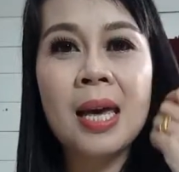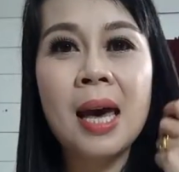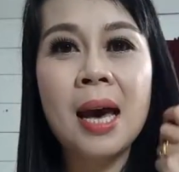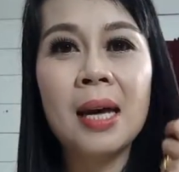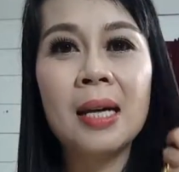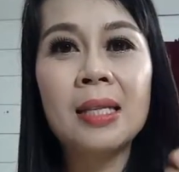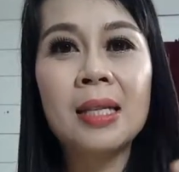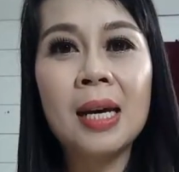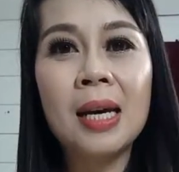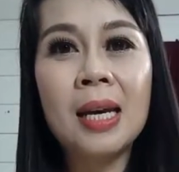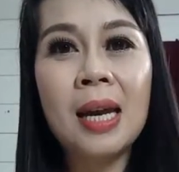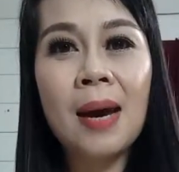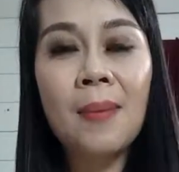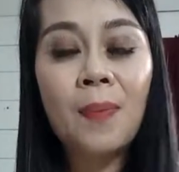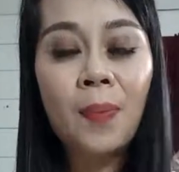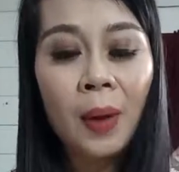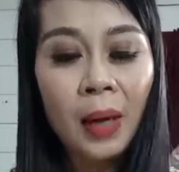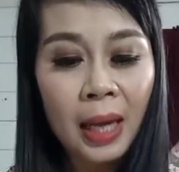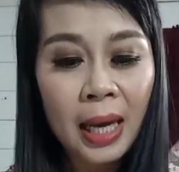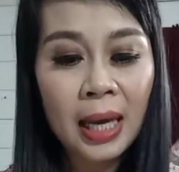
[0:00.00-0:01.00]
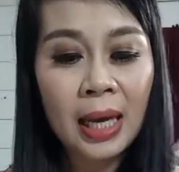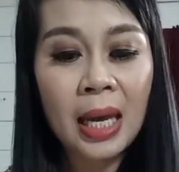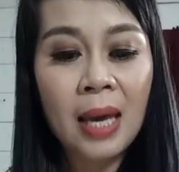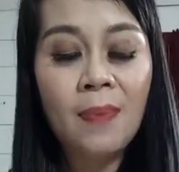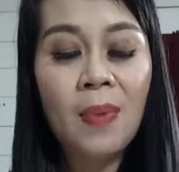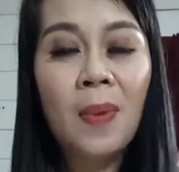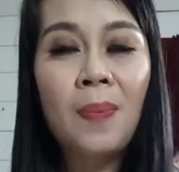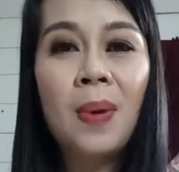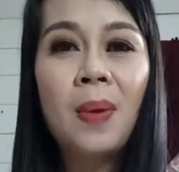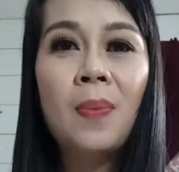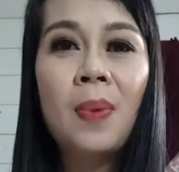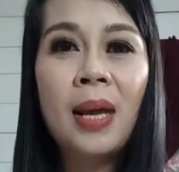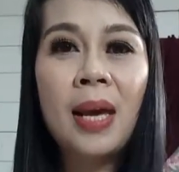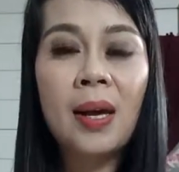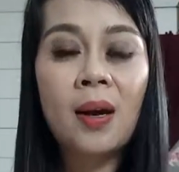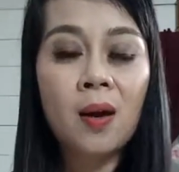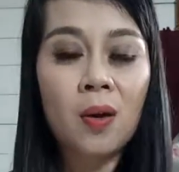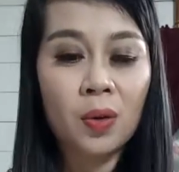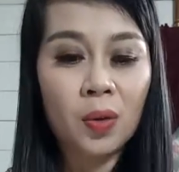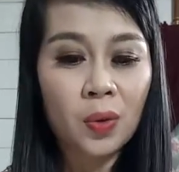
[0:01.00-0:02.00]
อยากจะนำเพลงนี้ไปเป็นเพล
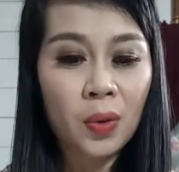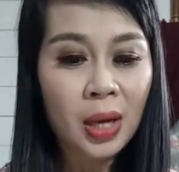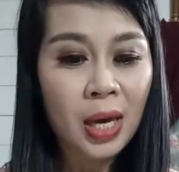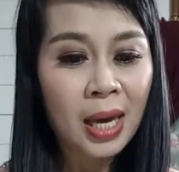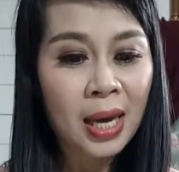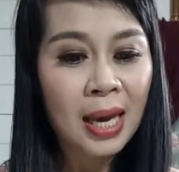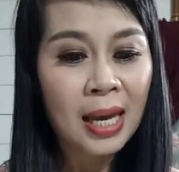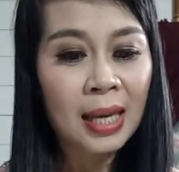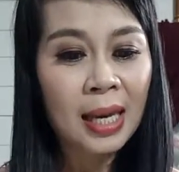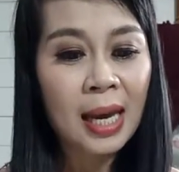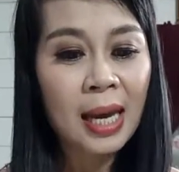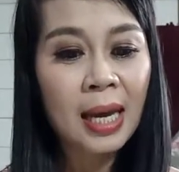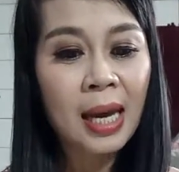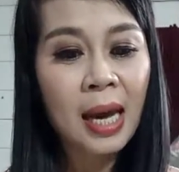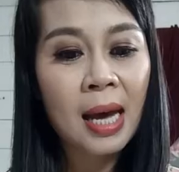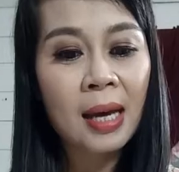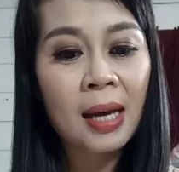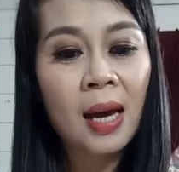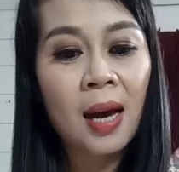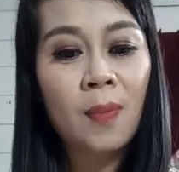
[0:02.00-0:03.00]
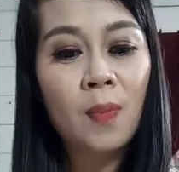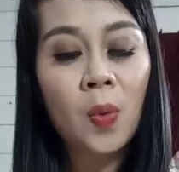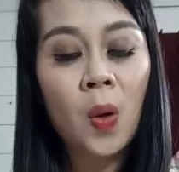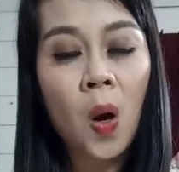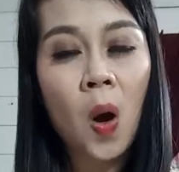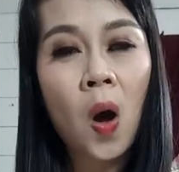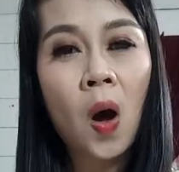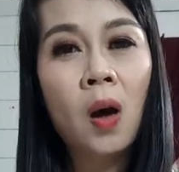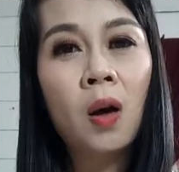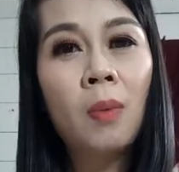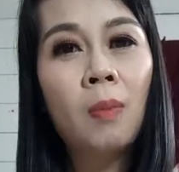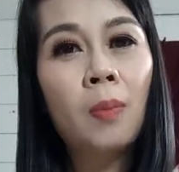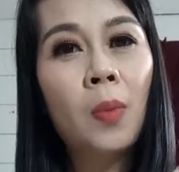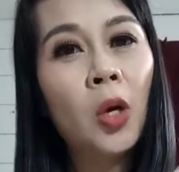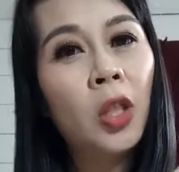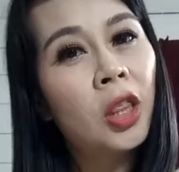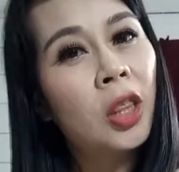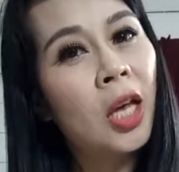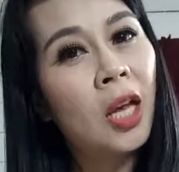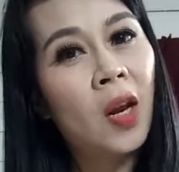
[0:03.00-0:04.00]
งของตัวเองนะคะคำร้อง
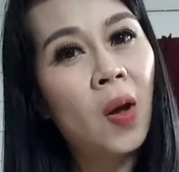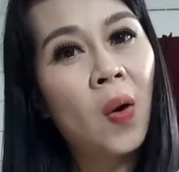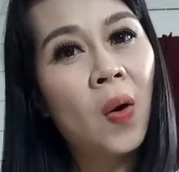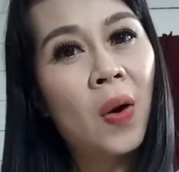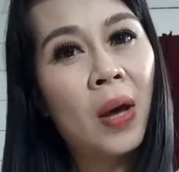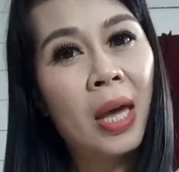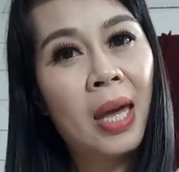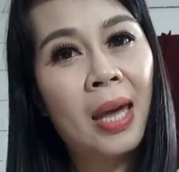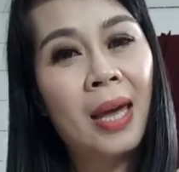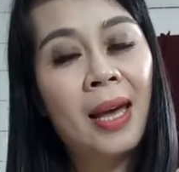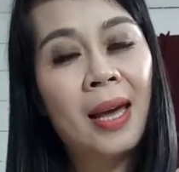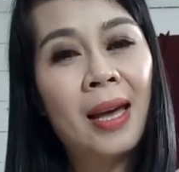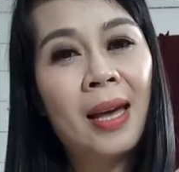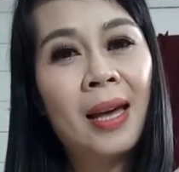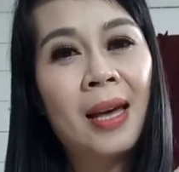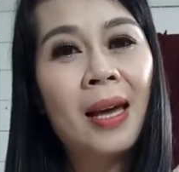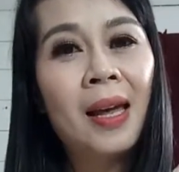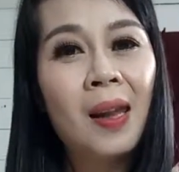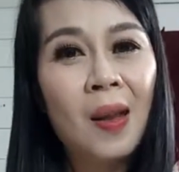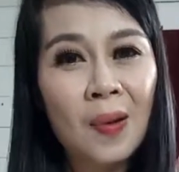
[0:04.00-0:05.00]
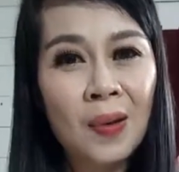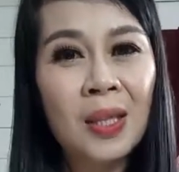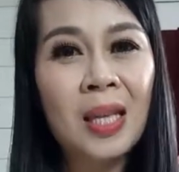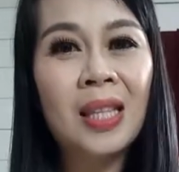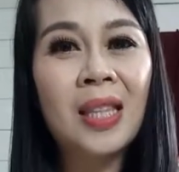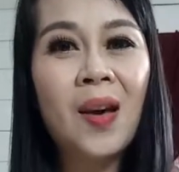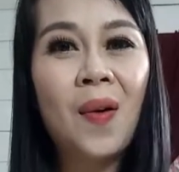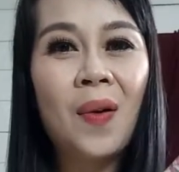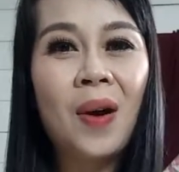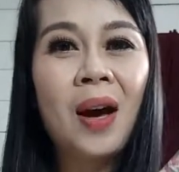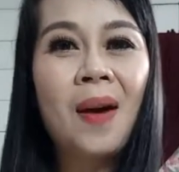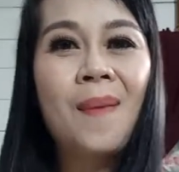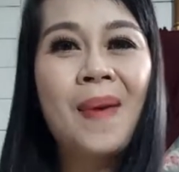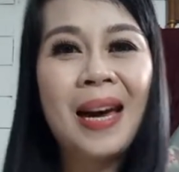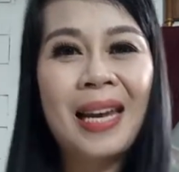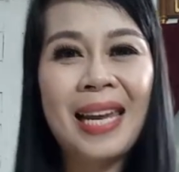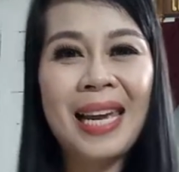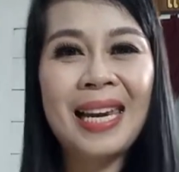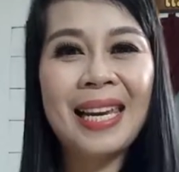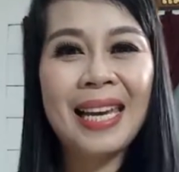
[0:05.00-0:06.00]
มดตะนอยลองติดต่อเข้า
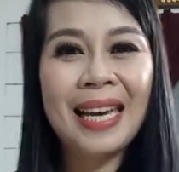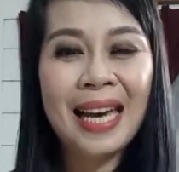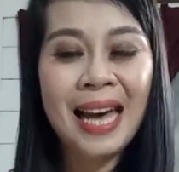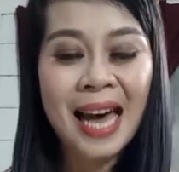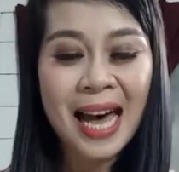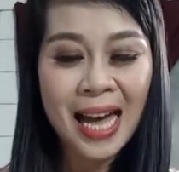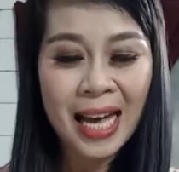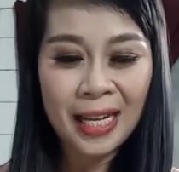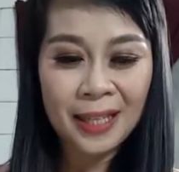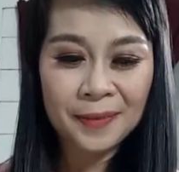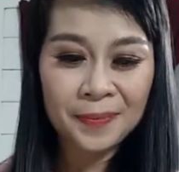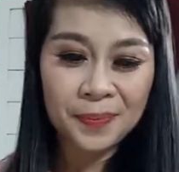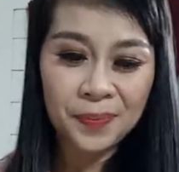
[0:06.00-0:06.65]
มาได้เลยค่ะ